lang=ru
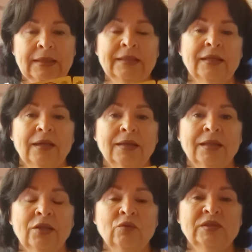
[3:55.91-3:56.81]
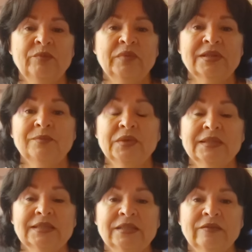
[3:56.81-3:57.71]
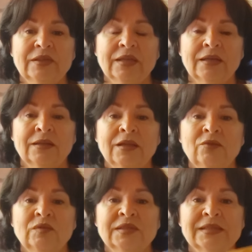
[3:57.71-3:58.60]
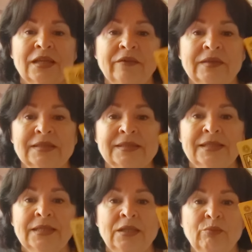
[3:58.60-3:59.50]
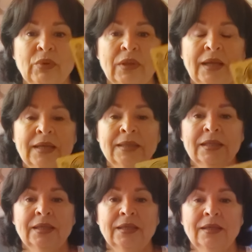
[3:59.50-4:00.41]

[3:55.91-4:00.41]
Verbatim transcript: Это когда люди перспективные, когда люди ставят цели, планы,